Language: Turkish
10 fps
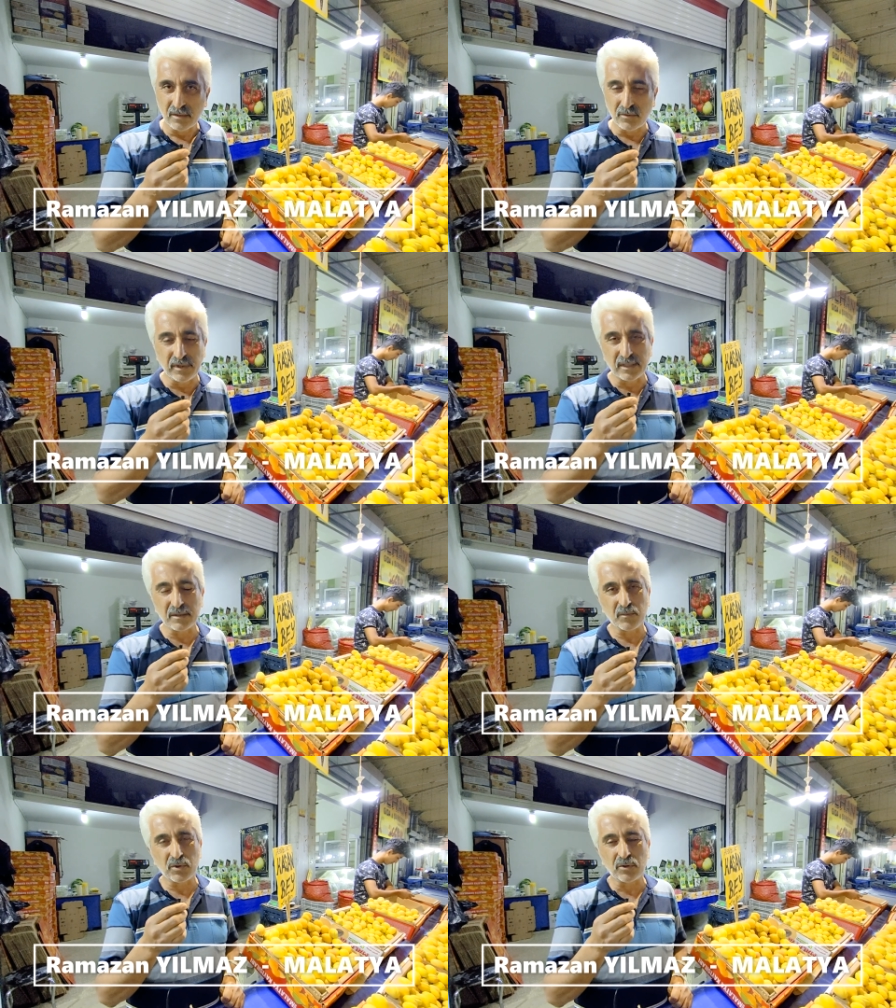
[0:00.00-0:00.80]

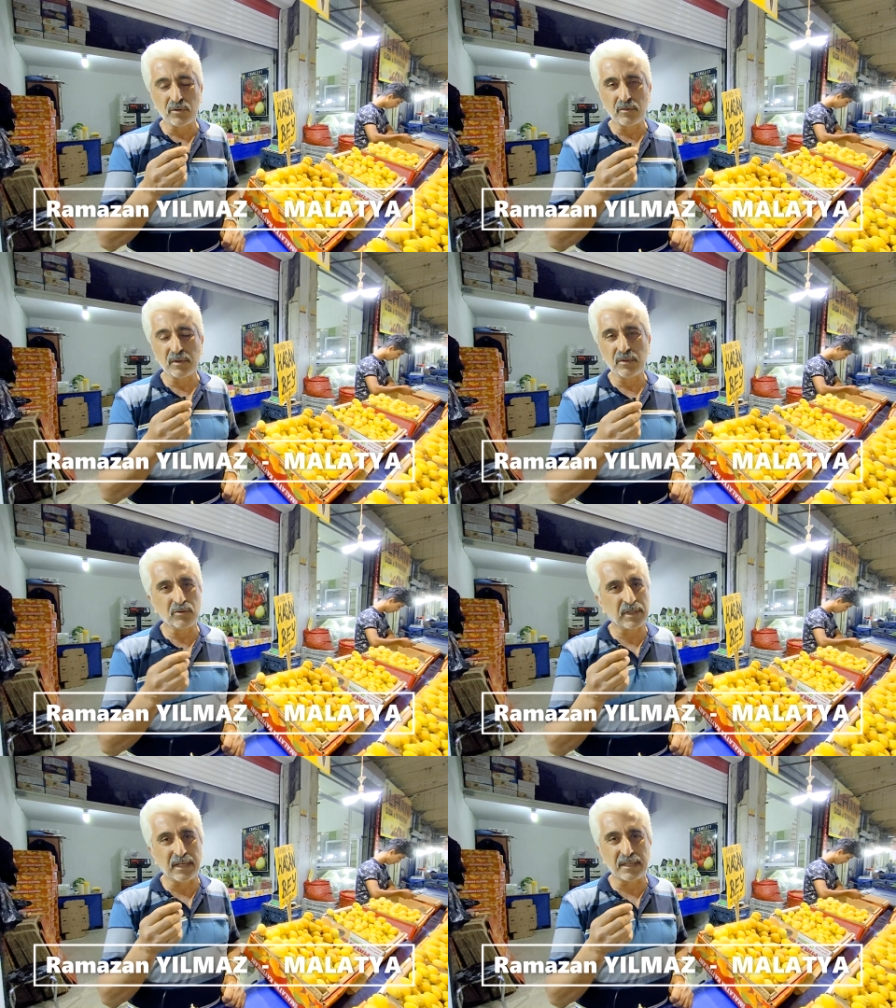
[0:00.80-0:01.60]
Dünyanın bütün e,
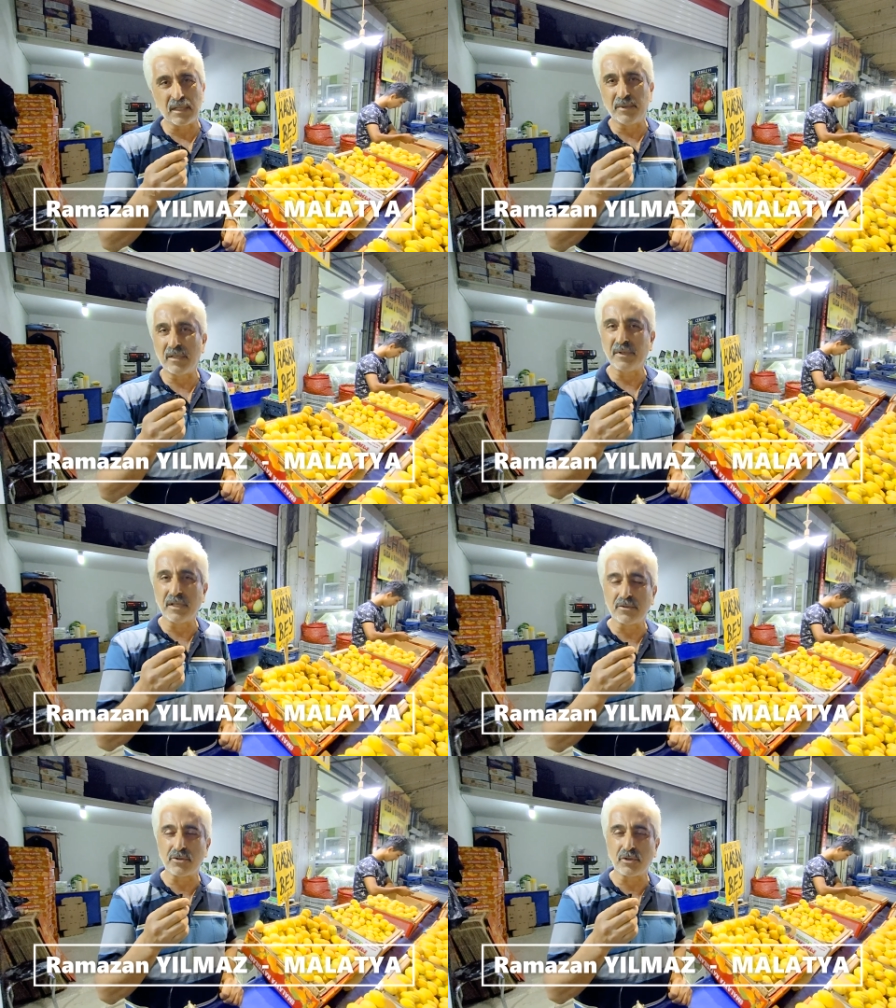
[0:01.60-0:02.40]
ülkelerine hemen hemen
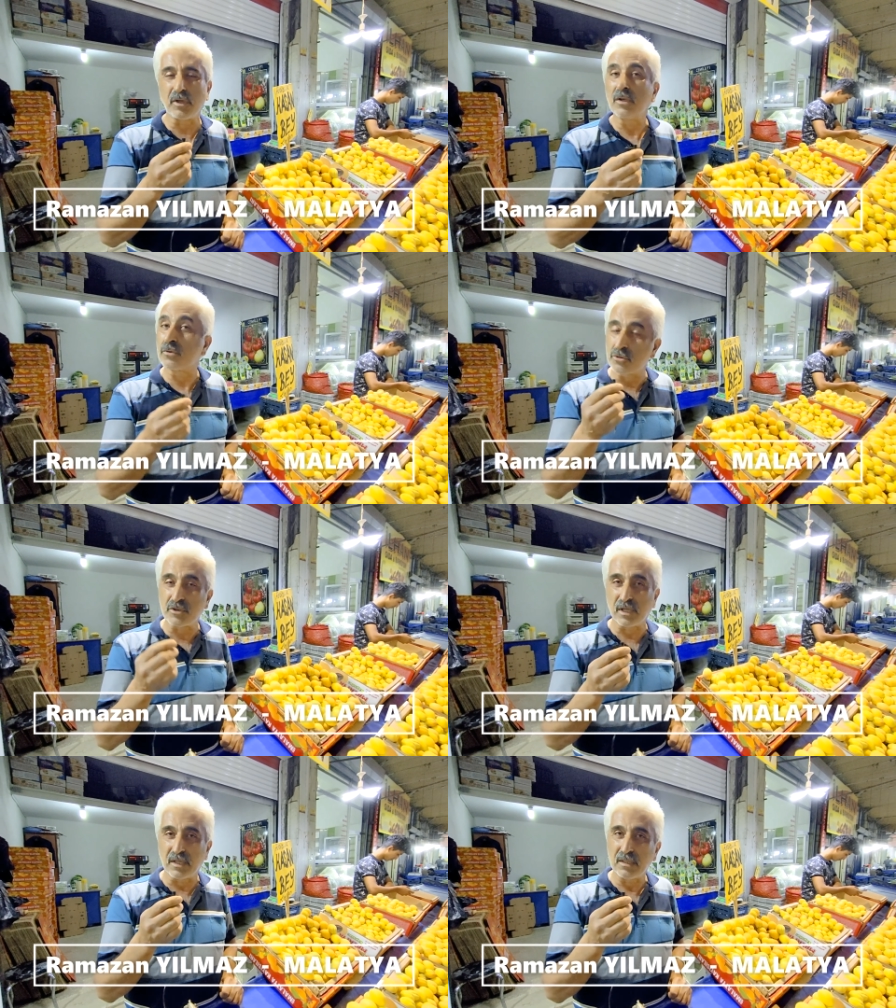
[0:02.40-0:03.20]
yetişiyor.
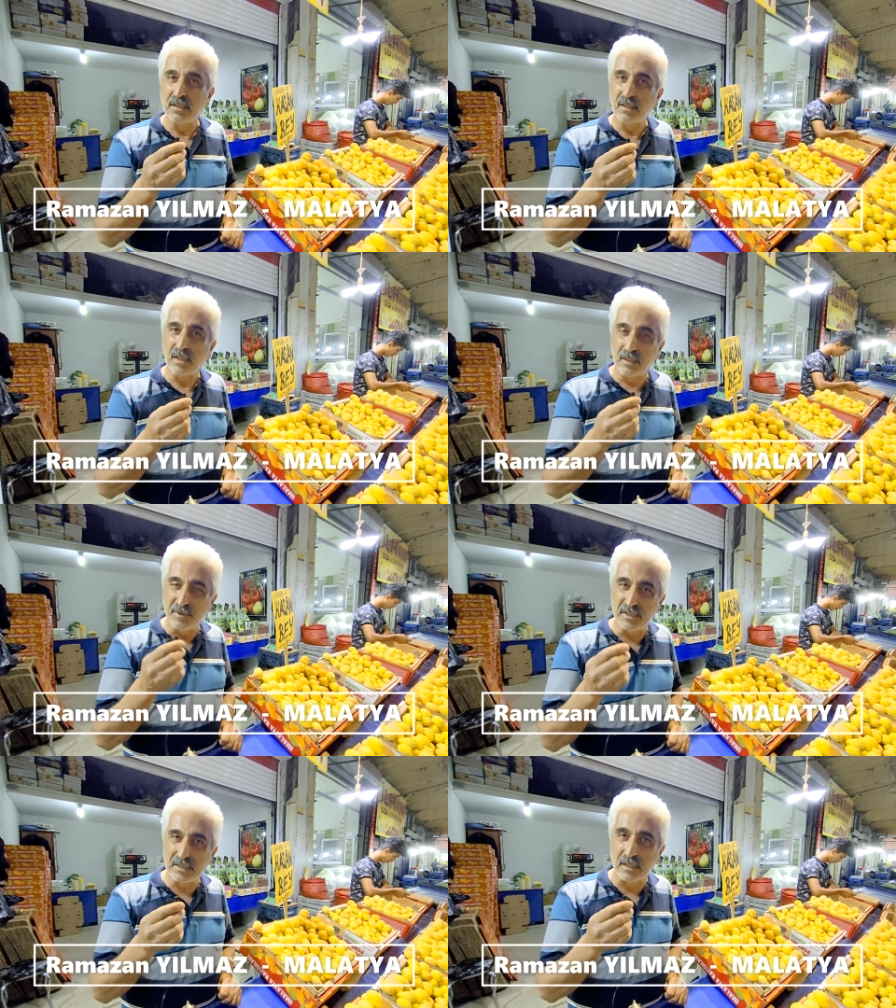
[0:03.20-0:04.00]
Rusya,
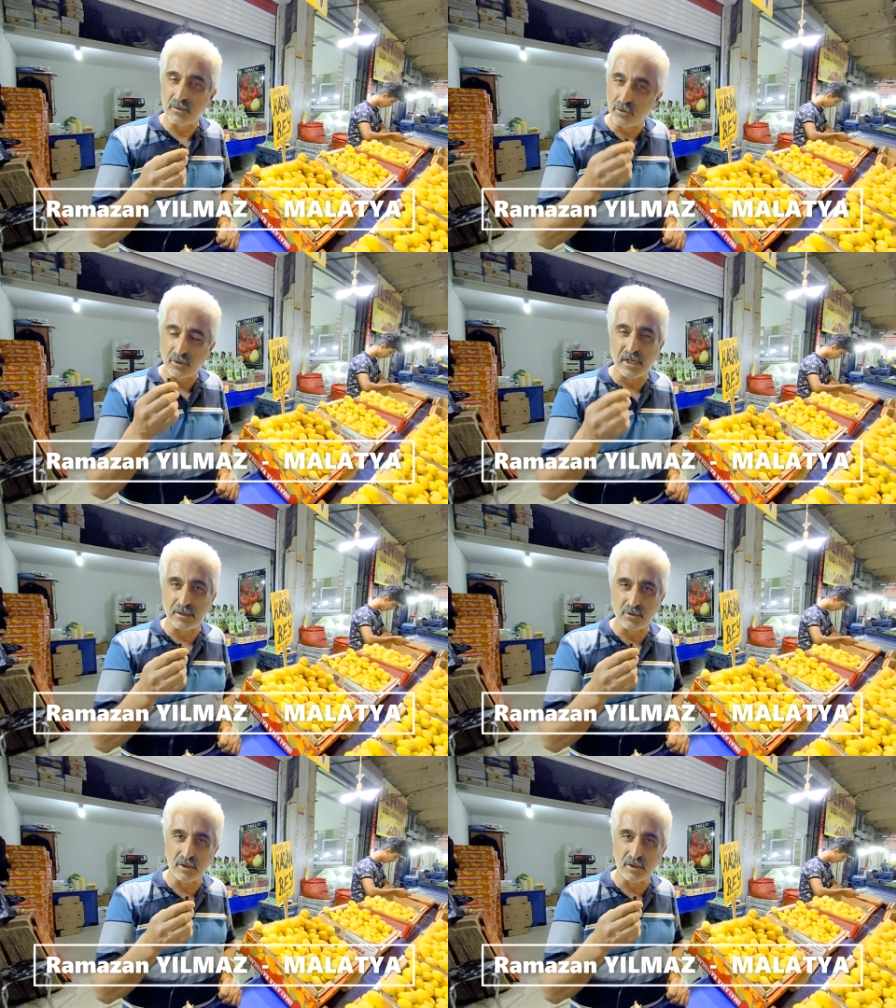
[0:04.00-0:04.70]
Amerika kuru kayısı